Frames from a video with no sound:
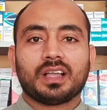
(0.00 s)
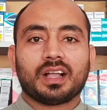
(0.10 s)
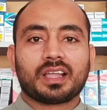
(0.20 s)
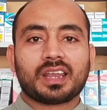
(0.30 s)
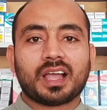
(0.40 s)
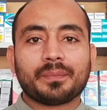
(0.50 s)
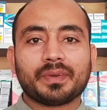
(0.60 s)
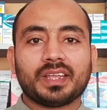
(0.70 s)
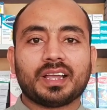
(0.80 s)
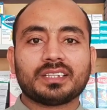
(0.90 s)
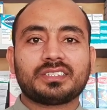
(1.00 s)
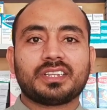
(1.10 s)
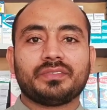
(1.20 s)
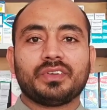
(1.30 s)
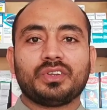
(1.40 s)
अगर आपने आज
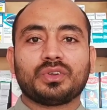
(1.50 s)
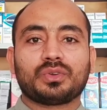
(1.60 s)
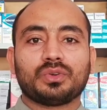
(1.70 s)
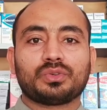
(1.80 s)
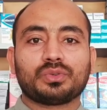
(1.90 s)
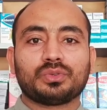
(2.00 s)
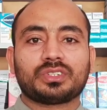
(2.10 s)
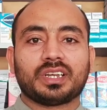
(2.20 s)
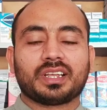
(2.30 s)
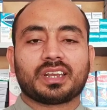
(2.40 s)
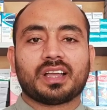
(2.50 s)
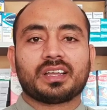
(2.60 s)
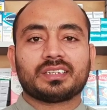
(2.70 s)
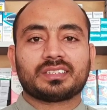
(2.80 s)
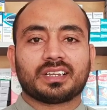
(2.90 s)
की वीडियो को शुरू से लेकर
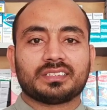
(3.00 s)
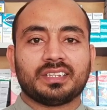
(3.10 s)
आखिर तक